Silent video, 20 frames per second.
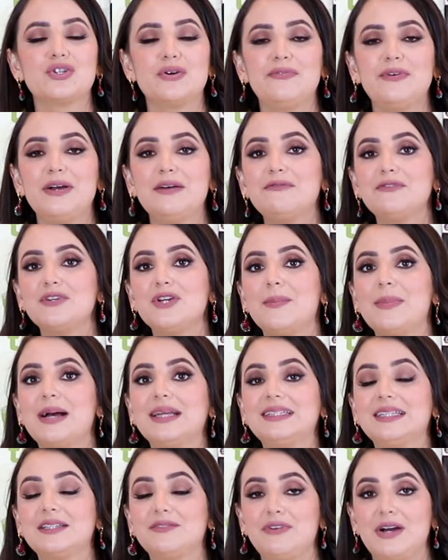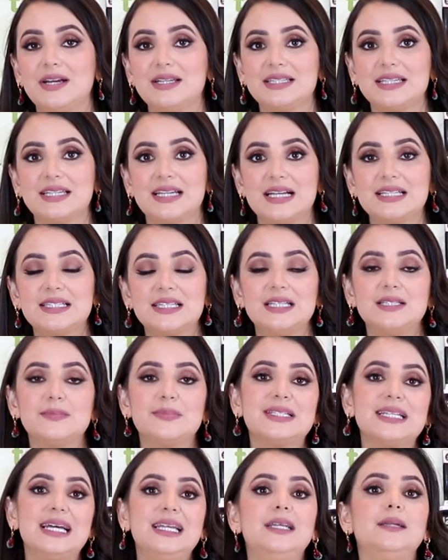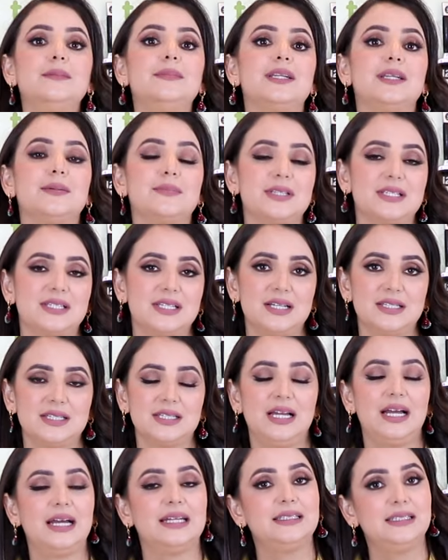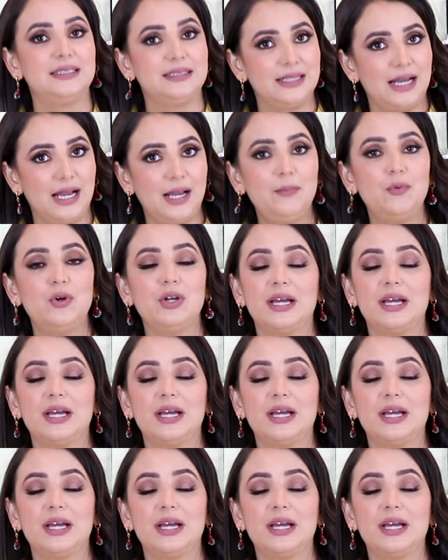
الشوفان فيه مادة فايتك أسيد بتقلل من امتصاص الحديد نعم